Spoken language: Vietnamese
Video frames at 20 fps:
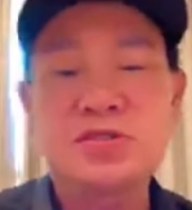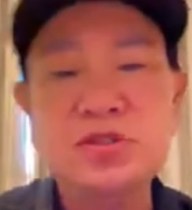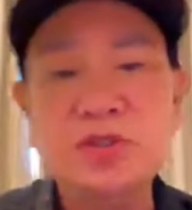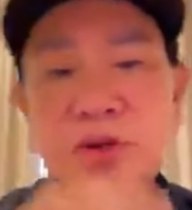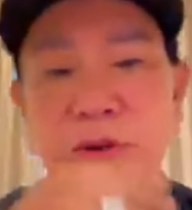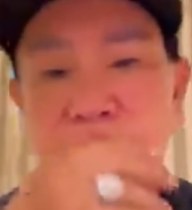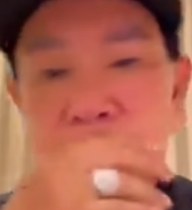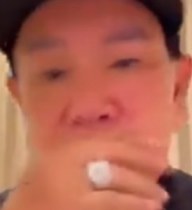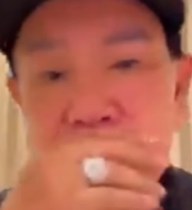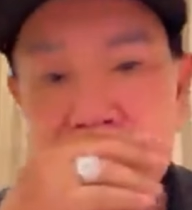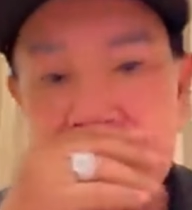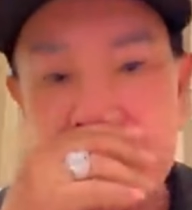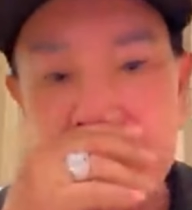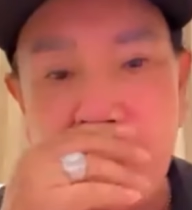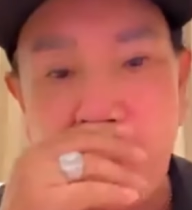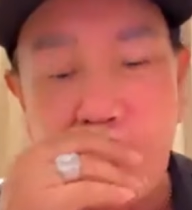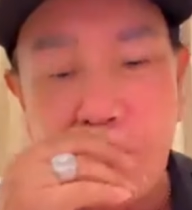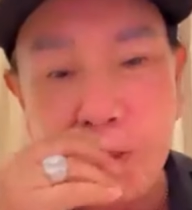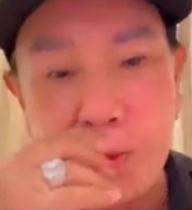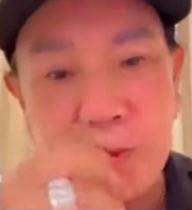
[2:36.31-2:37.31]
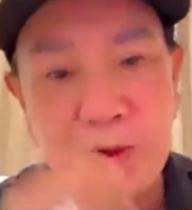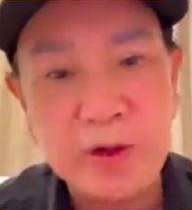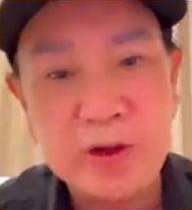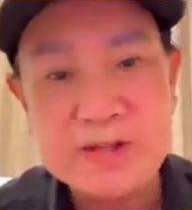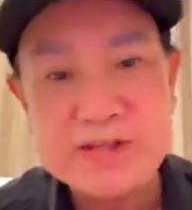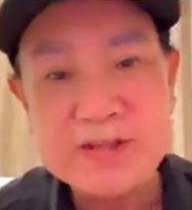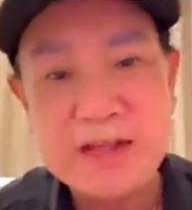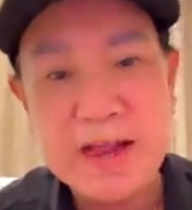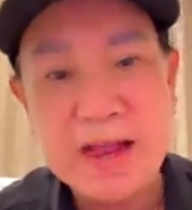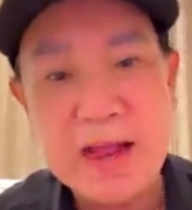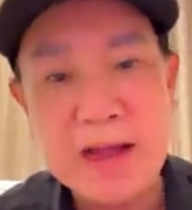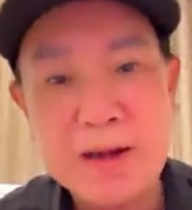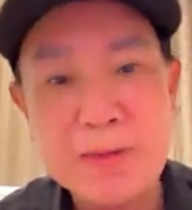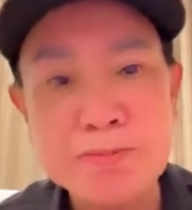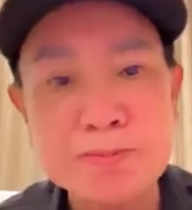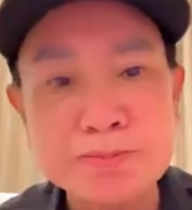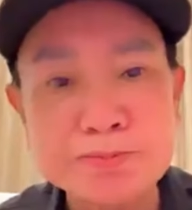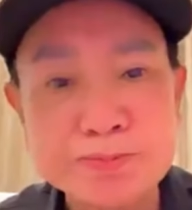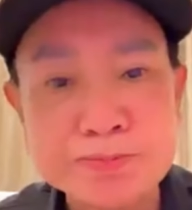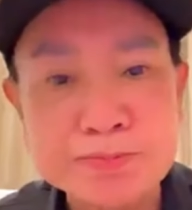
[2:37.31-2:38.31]
nói chung là mấy cổ cũng lo xa
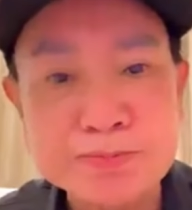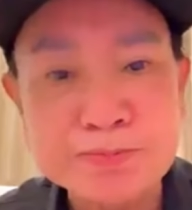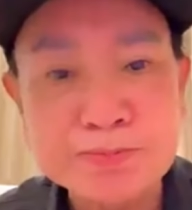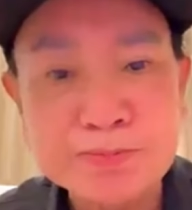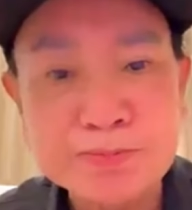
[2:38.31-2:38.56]
lắm